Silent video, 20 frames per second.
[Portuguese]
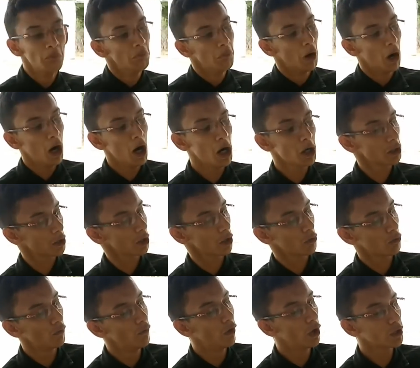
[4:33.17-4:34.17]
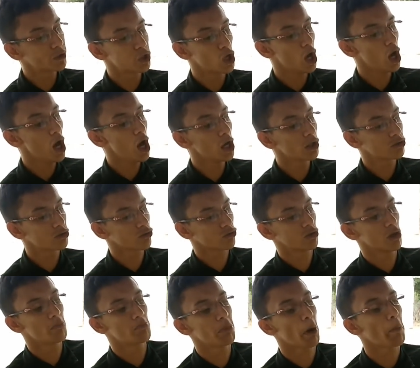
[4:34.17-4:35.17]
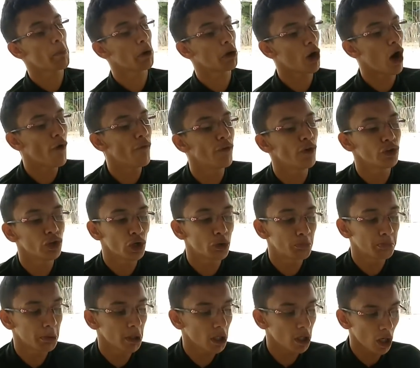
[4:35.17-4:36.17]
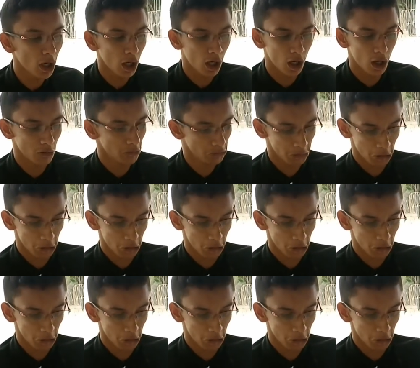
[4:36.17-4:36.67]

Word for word: Mãe, que conversa é essa? Você bebe café desde pequeno,